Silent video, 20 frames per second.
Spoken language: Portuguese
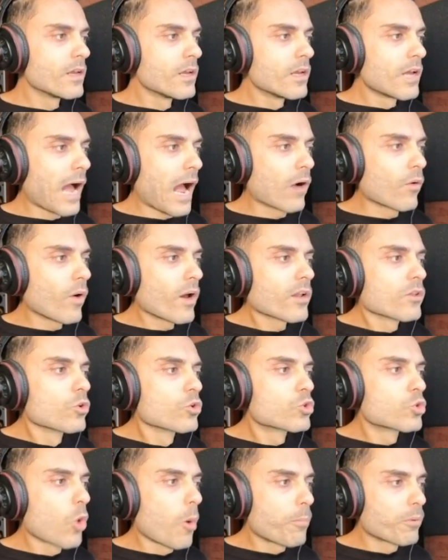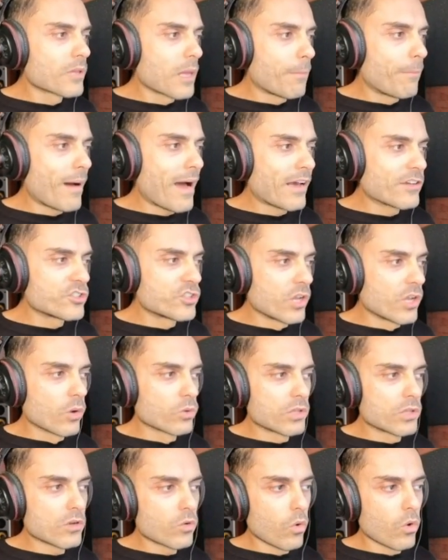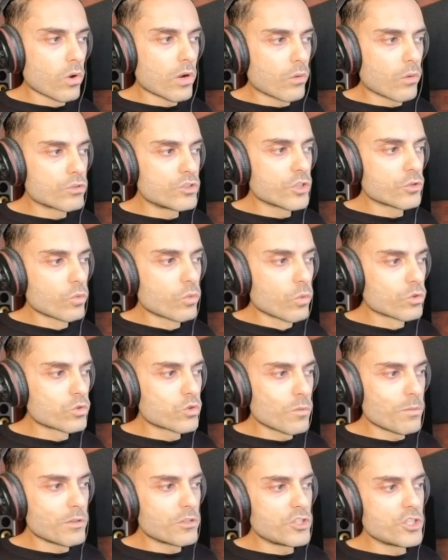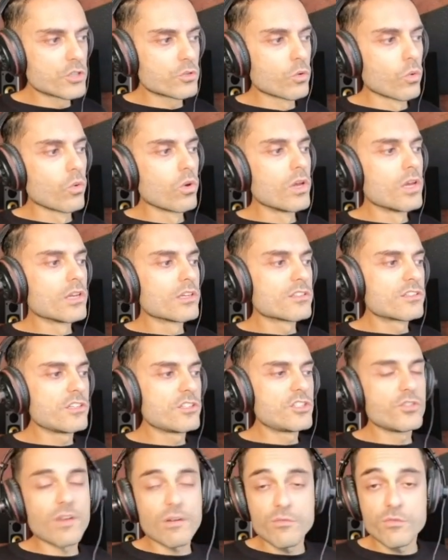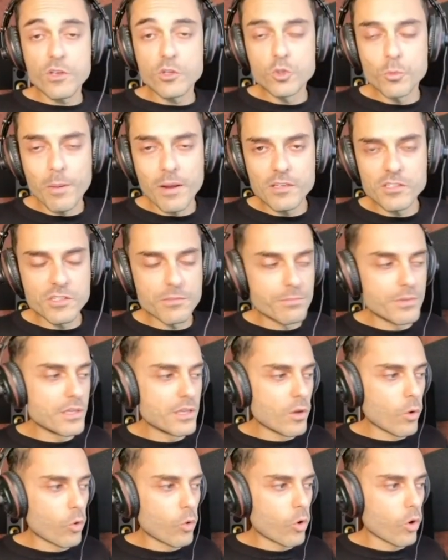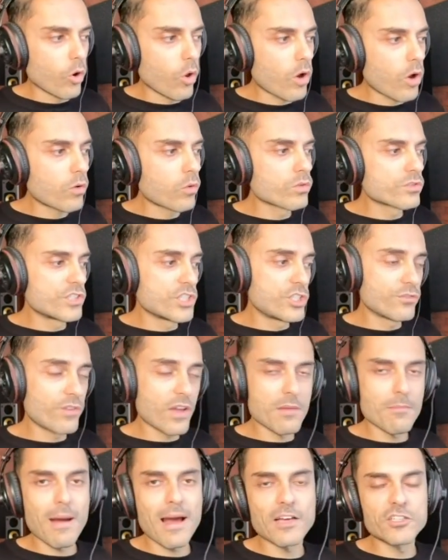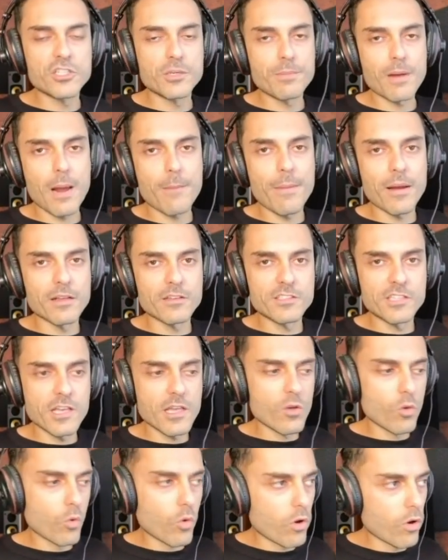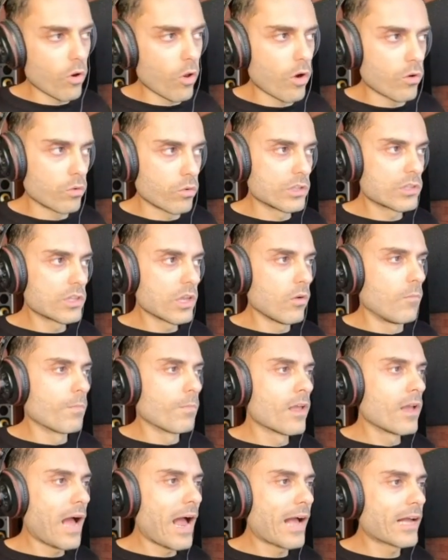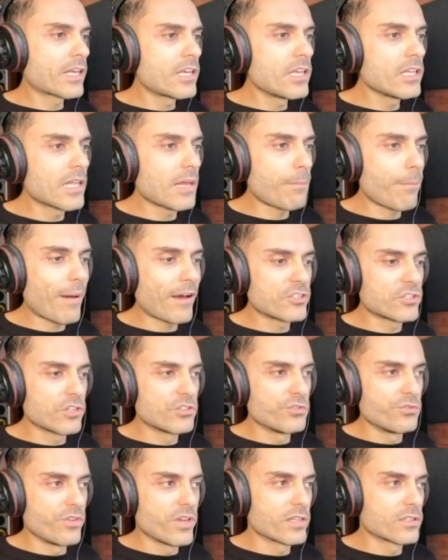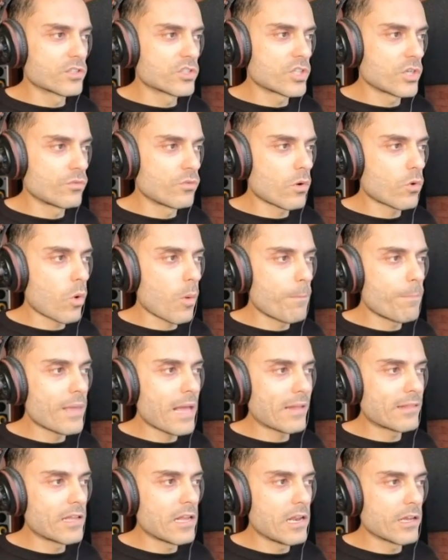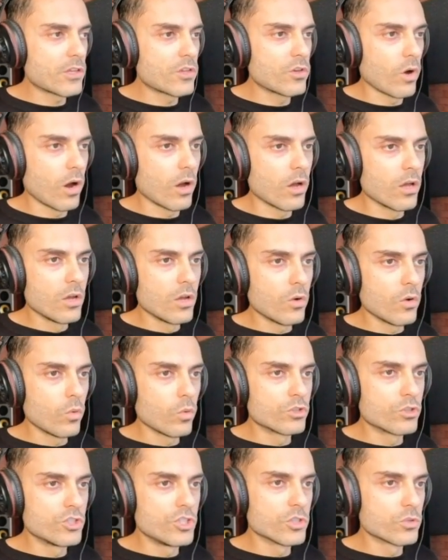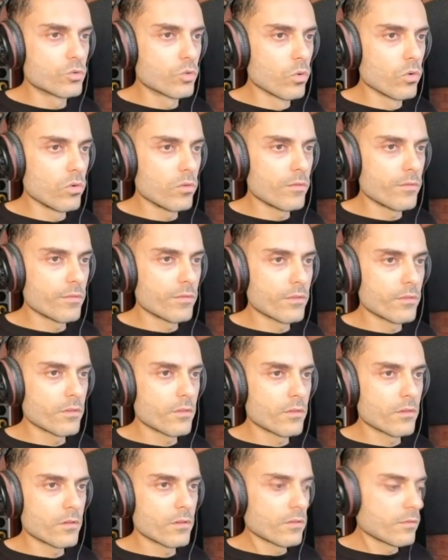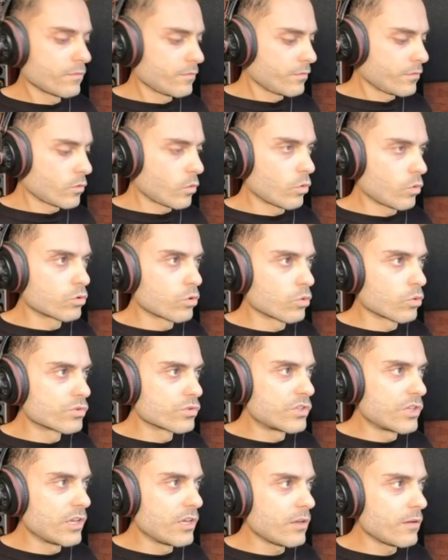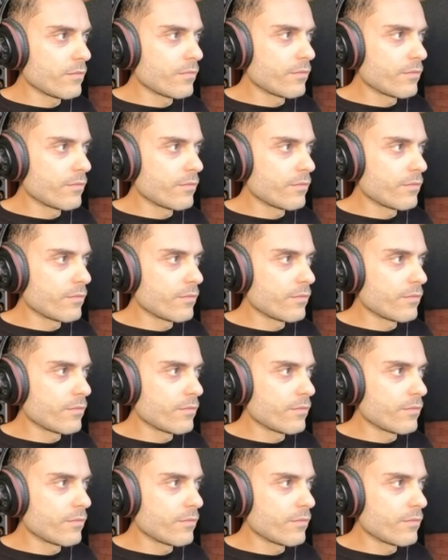Agora no topo da página eu tenho que colocar o título, subtítulo, se tiver vídeo para exibir eu coloco, se tiver imagem para aparecer eu coloco. Então aqui na página de vendas eu já vou copiar dele aqui, ó, o título, Ctrl C